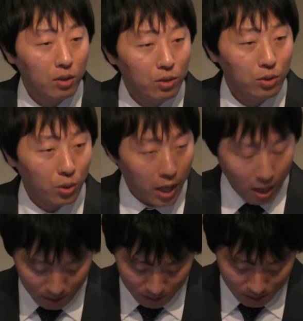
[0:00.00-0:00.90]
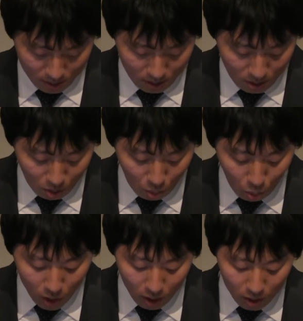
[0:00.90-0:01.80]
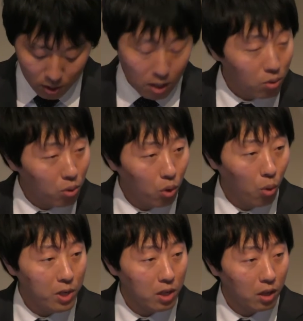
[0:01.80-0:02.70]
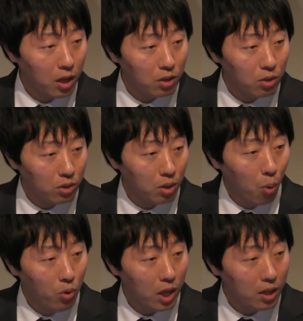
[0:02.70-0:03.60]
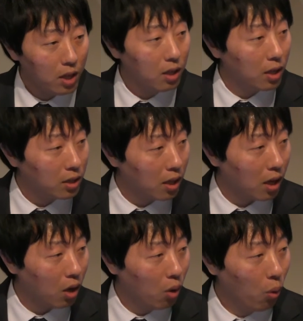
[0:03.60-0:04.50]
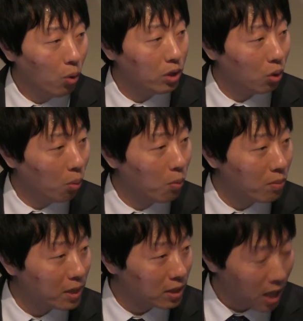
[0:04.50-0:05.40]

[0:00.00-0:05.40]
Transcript: 流暢で、ここイギリスでのコミュニケーションに問題なあ方が多いと思います